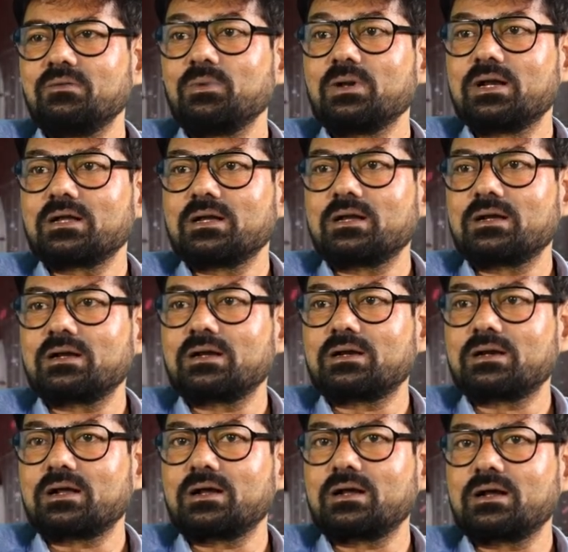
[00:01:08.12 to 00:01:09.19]
పలానా
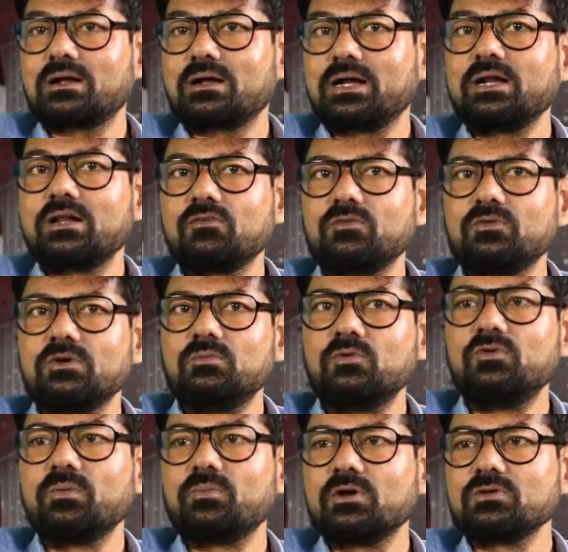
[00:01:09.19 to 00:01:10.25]
కైండ్ ఆఫ్
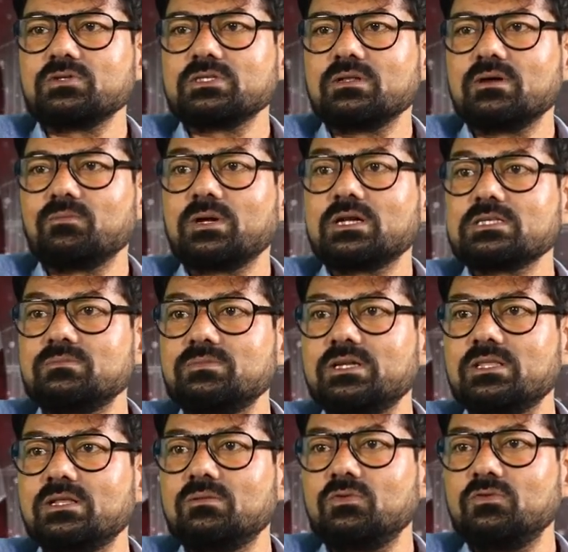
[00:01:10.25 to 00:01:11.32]
మూవీ ఎప్పుడైనా వచ్చిందా పలానా
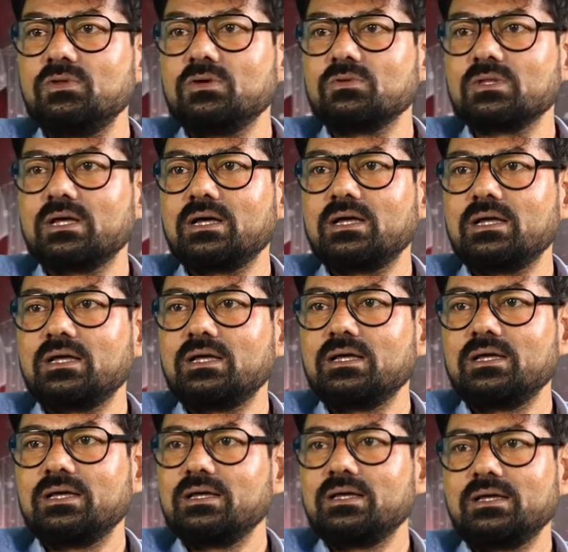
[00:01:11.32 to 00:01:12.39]
సబ్జెక్ట్ ఏదైనా మూవీలో ఉందా
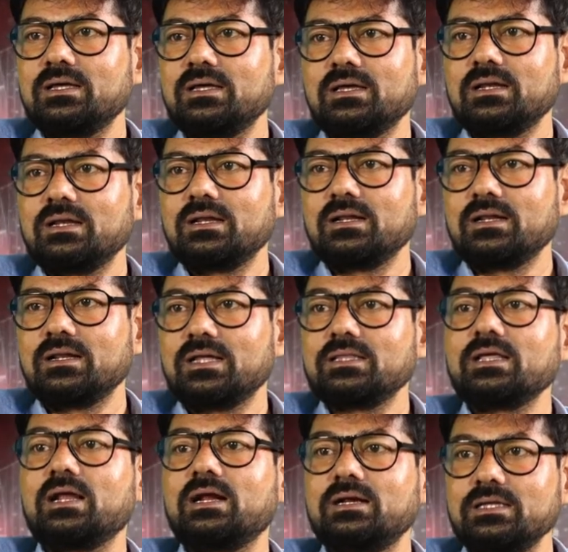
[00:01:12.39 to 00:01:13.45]

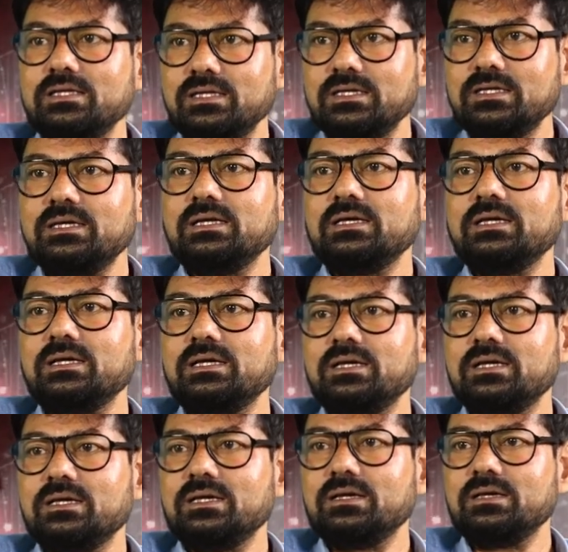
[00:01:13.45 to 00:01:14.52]
లేకపోతే ఎలాంటి
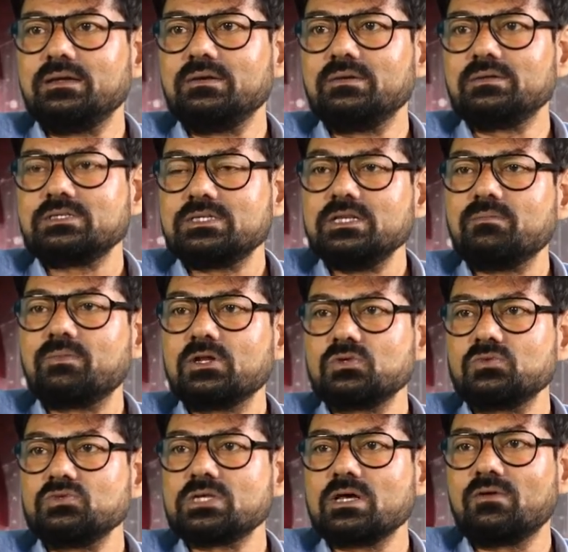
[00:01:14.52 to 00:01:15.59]
సీన్ ఎప్పుడైనా
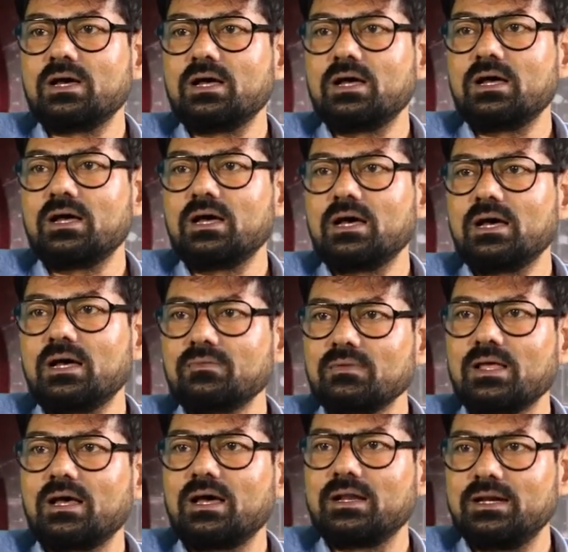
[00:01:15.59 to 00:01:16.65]
చూసావా
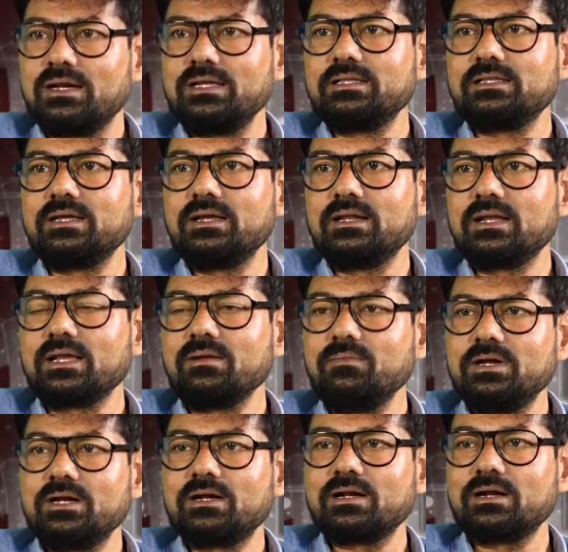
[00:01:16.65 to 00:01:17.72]
అని అడిగితే నాకు
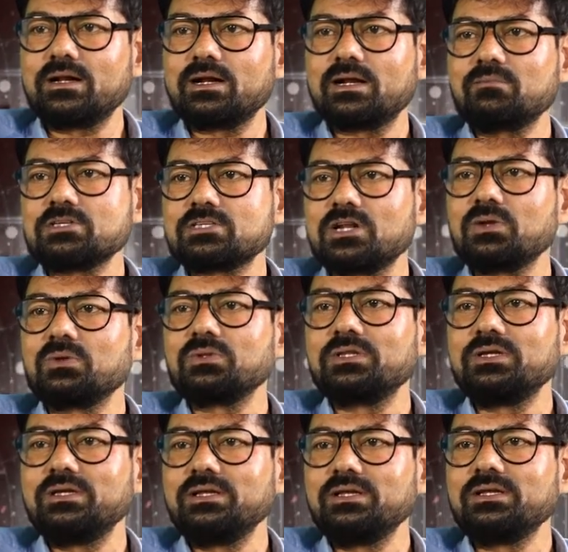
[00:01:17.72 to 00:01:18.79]
ఇమ్మీడియట్గా డేటాబేస్ రన్
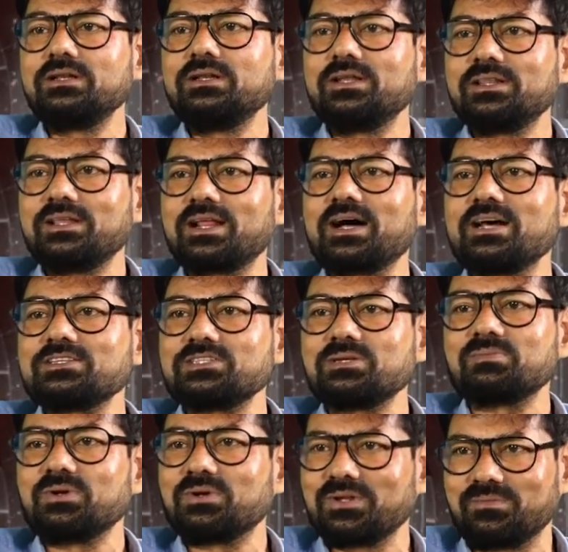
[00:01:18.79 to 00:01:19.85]
అవుద్ది నేను దానికి ఆశ
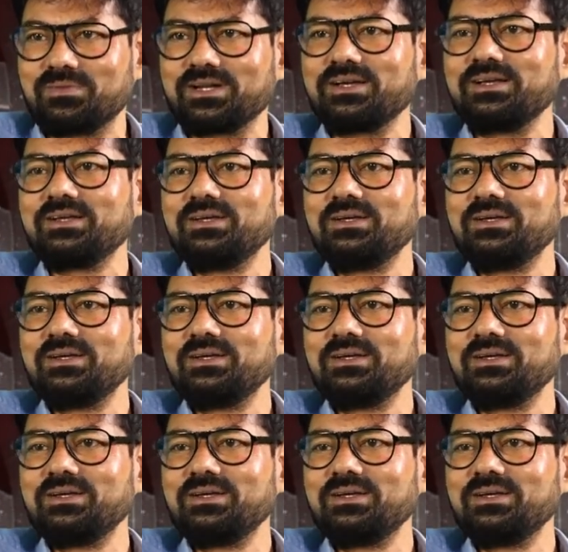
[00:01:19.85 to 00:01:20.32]
చెప్తా ఉంటాను అనమాట